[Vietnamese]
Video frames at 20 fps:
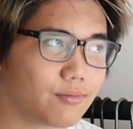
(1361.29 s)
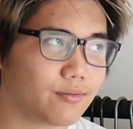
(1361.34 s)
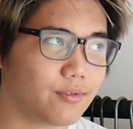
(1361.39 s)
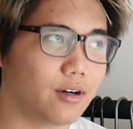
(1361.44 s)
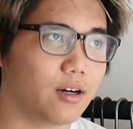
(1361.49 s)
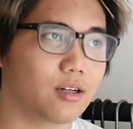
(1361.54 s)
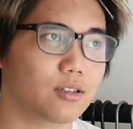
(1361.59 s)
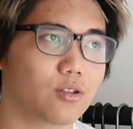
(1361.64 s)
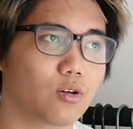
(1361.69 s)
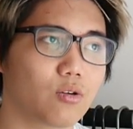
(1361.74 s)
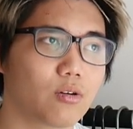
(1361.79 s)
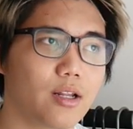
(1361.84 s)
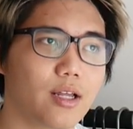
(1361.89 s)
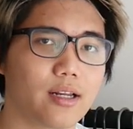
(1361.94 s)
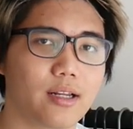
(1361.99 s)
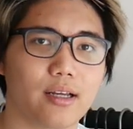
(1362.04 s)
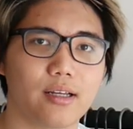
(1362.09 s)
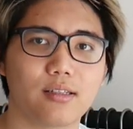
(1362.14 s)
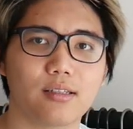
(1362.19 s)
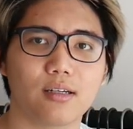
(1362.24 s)
vừa tôn
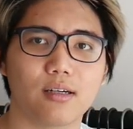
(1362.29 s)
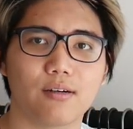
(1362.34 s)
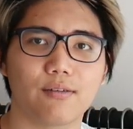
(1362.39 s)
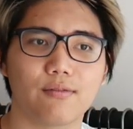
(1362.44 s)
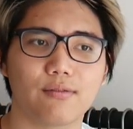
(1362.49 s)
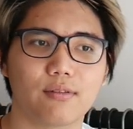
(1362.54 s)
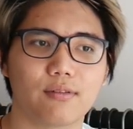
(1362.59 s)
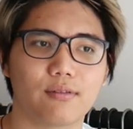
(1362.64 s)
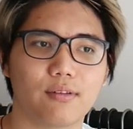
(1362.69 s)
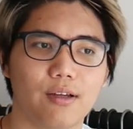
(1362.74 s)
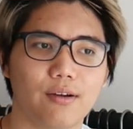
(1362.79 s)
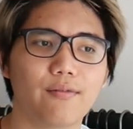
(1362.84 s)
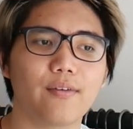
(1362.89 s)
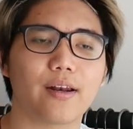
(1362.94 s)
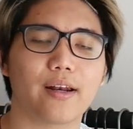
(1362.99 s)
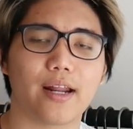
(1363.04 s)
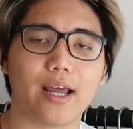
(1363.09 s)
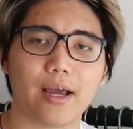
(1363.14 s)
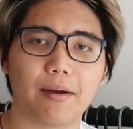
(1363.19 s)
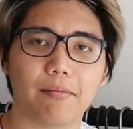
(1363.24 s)
lên cái uh, tiếng
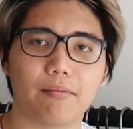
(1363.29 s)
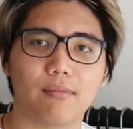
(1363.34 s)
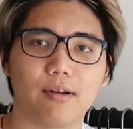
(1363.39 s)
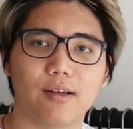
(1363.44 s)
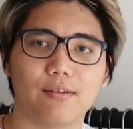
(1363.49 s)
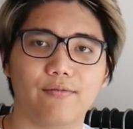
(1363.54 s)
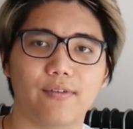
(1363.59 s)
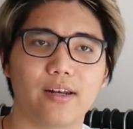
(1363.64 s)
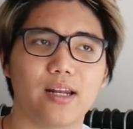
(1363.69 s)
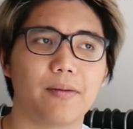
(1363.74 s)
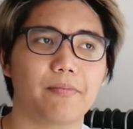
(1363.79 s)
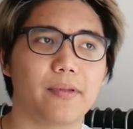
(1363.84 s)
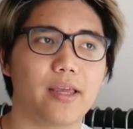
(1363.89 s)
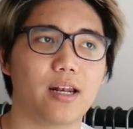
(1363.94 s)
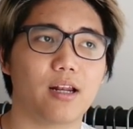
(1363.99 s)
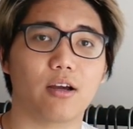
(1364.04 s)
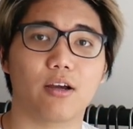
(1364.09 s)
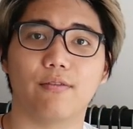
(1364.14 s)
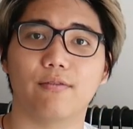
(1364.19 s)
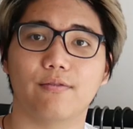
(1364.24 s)
Việt Nam là Việt Nam
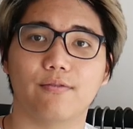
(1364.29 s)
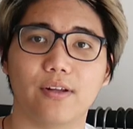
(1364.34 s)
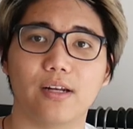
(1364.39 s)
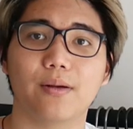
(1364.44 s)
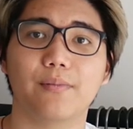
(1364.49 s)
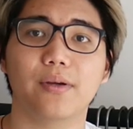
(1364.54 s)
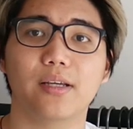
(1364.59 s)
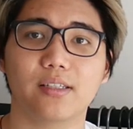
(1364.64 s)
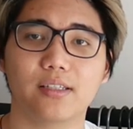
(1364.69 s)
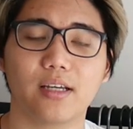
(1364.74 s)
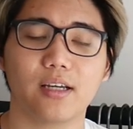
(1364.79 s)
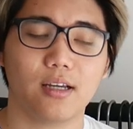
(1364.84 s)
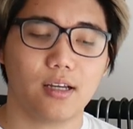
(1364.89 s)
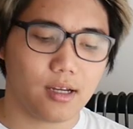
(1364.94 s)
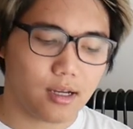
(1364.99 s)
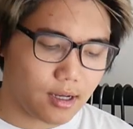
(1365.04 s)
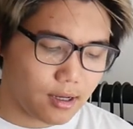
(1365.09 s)
Nhen, là người Vietnamese ấy.